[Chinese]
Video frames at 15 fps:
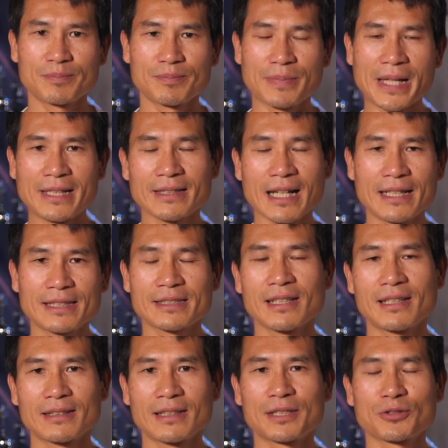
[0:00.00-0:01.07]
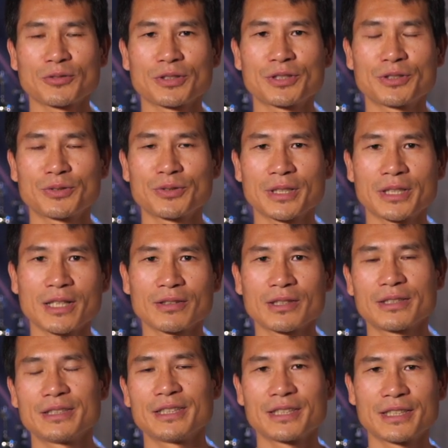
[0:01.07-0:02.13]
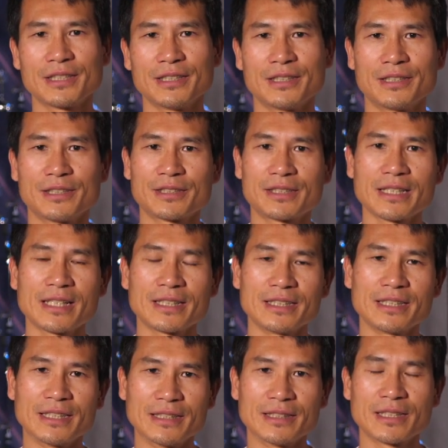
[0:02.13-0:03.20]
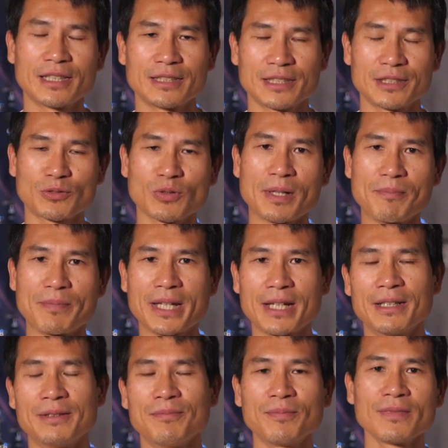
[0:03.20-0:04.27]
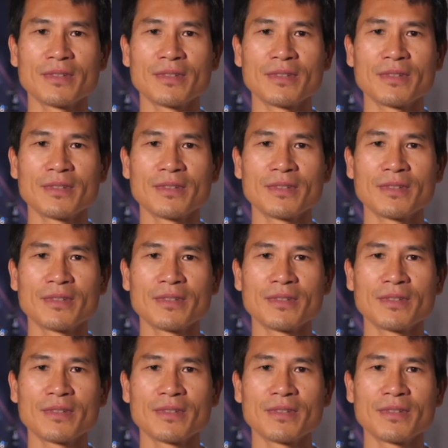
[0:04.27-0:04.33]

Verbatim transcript: 平台上来说是最高的一个电影一个短片。